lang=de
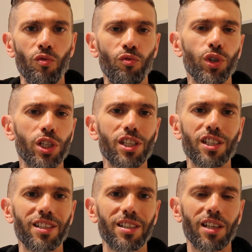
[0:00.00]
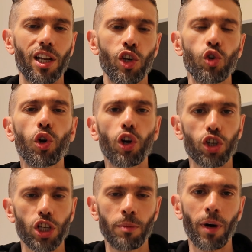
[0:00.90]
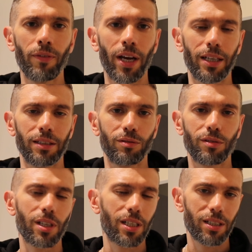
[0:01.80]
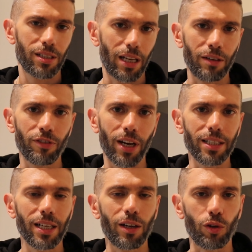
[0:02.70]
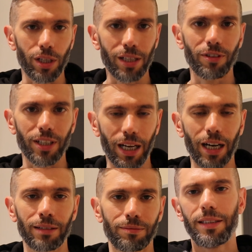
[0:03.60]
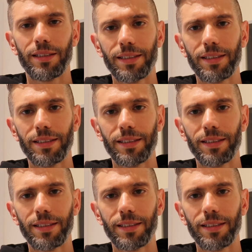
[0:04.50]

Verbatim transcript: wird es nur noch schlimmer werden und ich es dann vielleicht halt auch nicht vertragen.